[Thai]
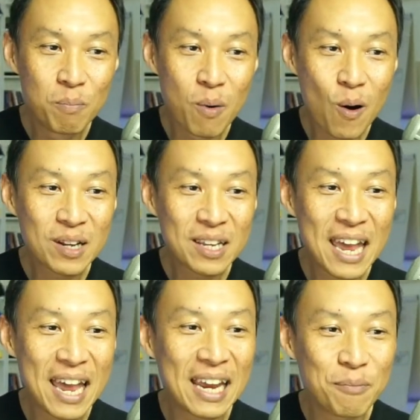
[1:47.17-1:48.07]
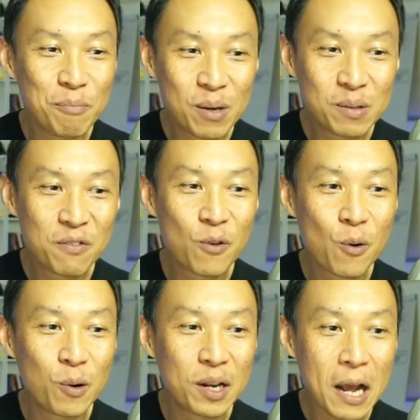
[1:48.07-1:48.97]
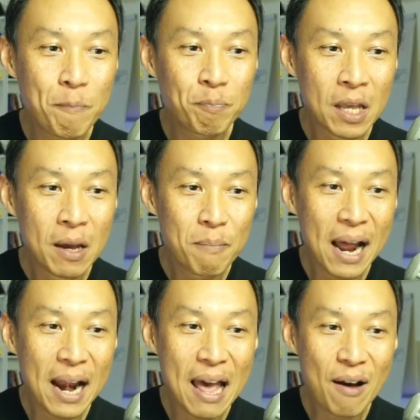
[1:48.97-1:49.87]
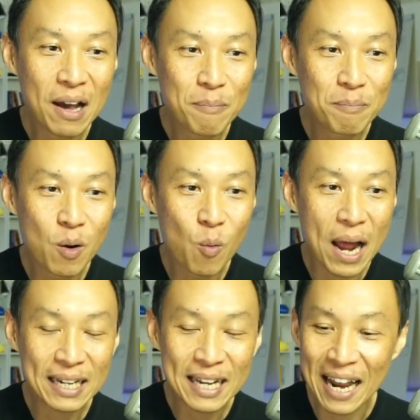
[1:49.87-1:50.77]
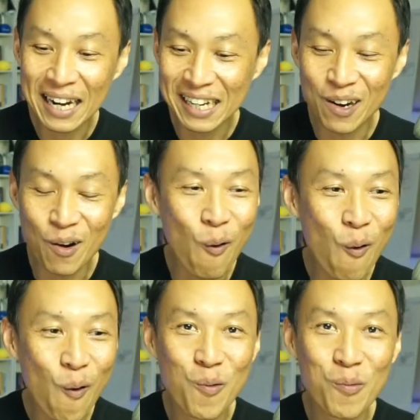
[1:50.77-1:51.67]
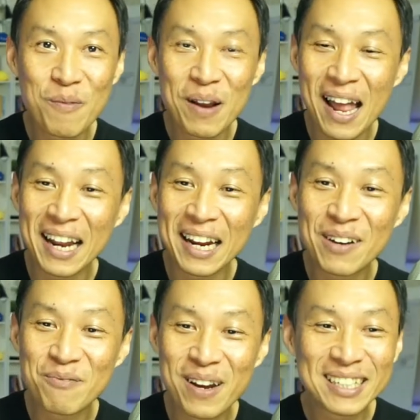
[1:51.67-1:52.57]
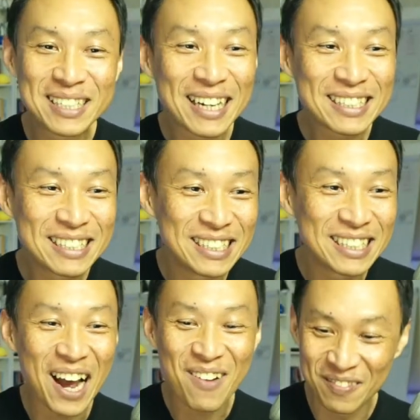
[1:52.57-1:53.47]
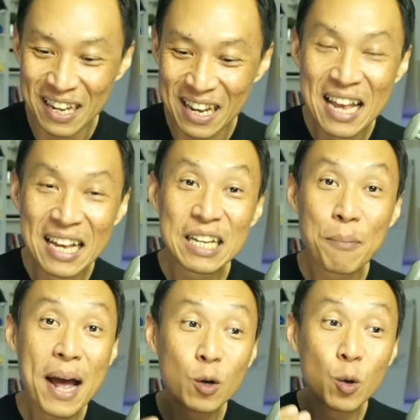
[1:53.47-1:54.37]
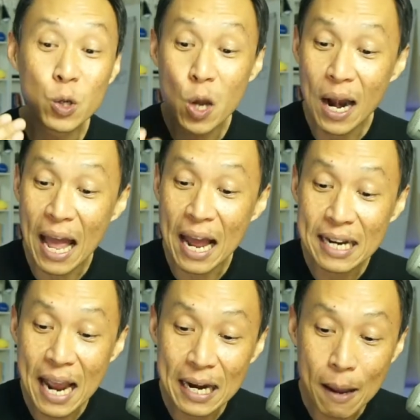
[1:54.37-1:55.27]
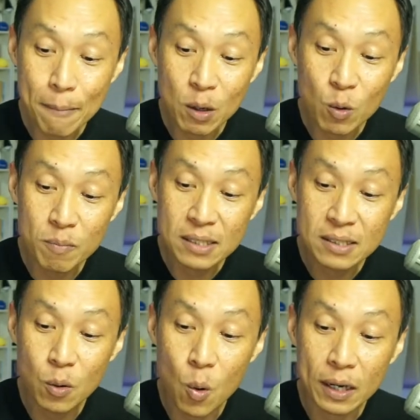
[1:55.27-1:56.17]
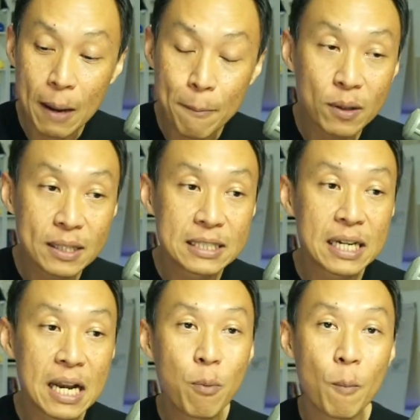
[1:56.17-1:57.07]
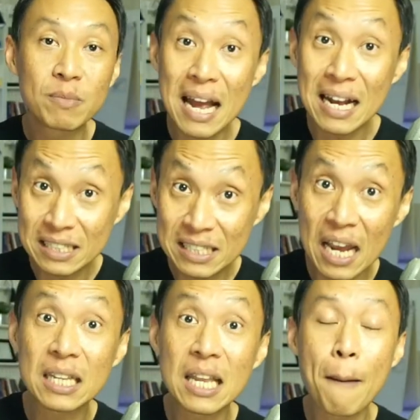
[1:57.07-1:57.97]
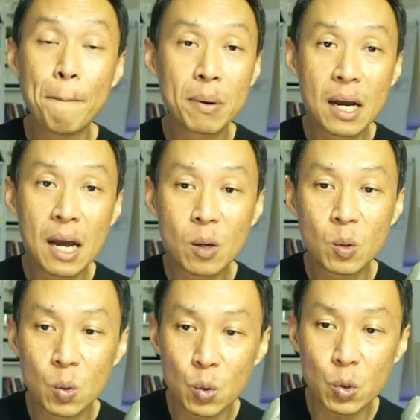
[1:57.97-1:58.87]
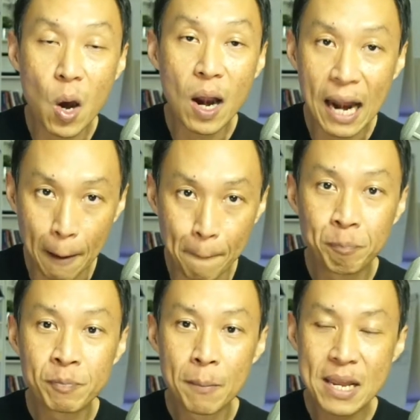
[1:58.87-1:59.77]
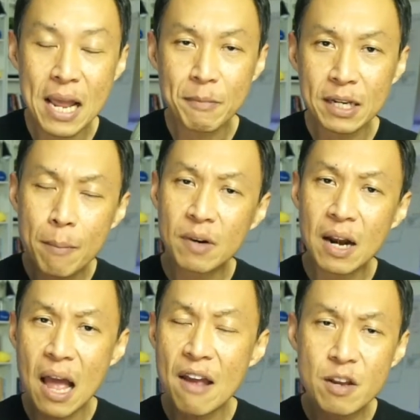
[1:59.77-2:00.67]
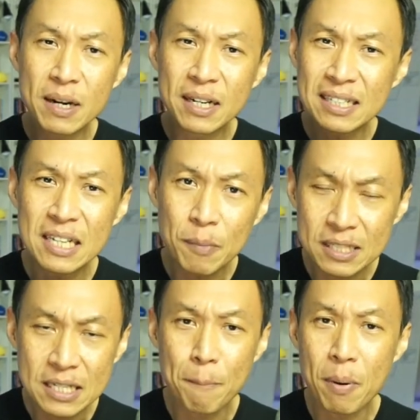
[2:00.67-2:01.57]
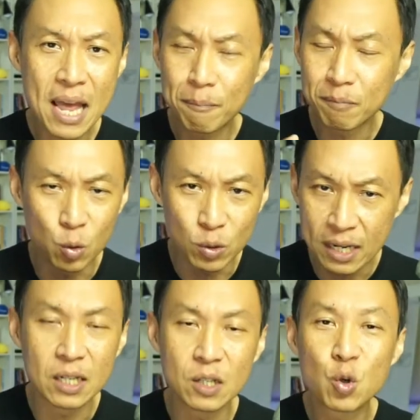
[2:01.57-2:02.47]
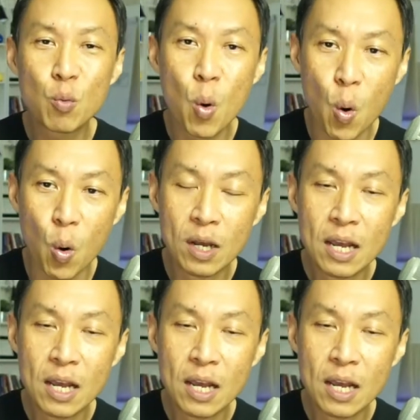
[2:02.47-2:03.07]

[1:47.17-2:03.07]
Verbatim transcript: โบเก้ beautiful นะครับมาแล้วครับเมื่อวานขาดเรียนโอ้ไม่เป็นไรครับไม่เช็คชื่อครับสามารถดูย้อนหลังได้นะครับถ้าคุณไม่สะดวกนะครับเพราะจริงๆแล้วผมตั้งใจทำเพื่อให้คุณดูย้อนหลังพยายามจะทำไลฟ์ให้มันกระชับพยายามอยู่ใน1ชั่วโมง